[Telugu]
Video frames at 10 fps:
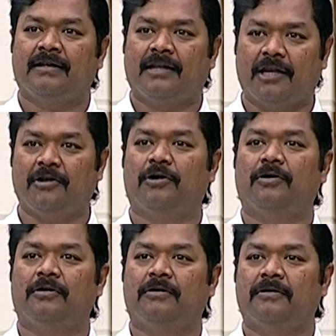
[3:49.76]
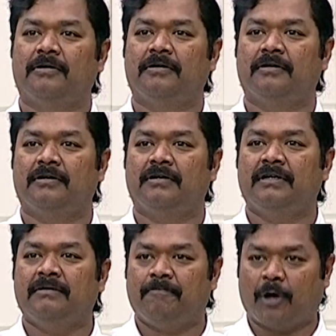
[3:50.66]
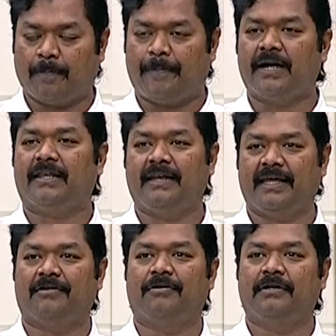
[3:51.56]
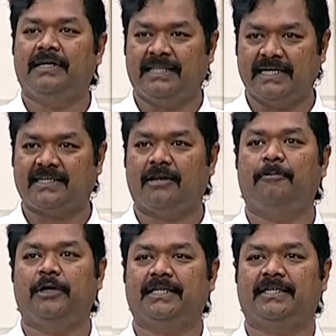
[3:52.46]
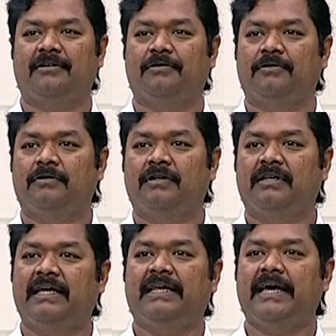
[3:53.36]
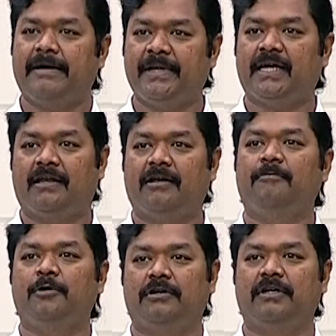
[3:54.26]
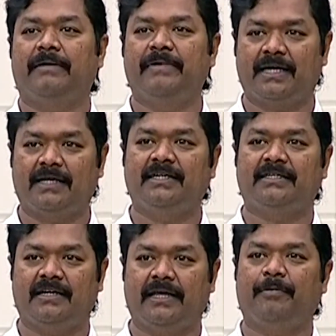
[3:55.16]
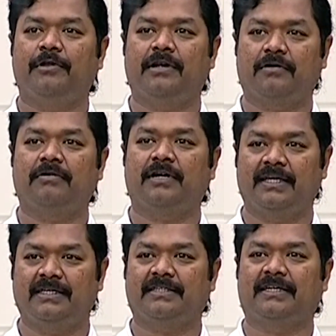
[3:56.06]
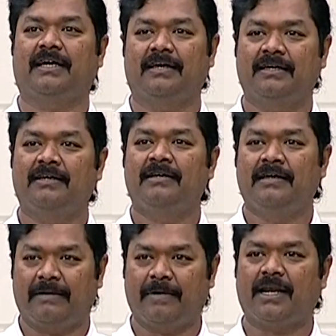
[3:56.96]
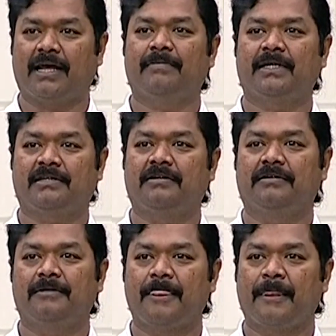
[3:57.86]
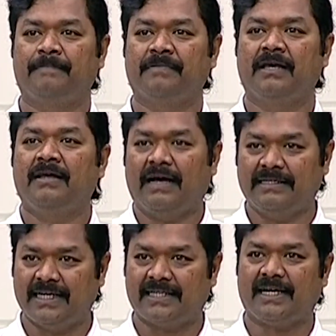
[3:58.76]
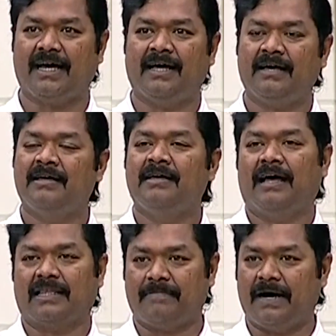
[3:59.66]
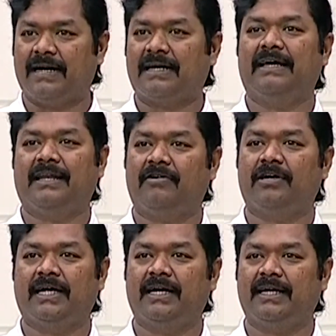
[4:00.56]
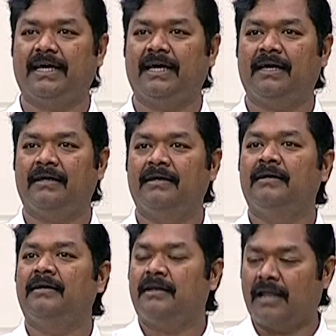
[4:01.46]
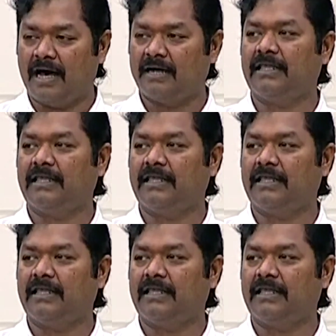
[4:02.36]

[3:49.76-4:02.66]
నన్ను పొరపాటున నేను ఈ దేశంలో పుట్టేశాను నేను ఏ అమెరికాలోనూ పుట్టుంటే అమెరికా అధ్యక్షుని అయిపోదని అనుకుంటాడు అధ్యక్ష యనమల రామకృష్ణుడు అధ్యక్ష అతని మాటలు ఎలా ఉంటాయంటే నాకు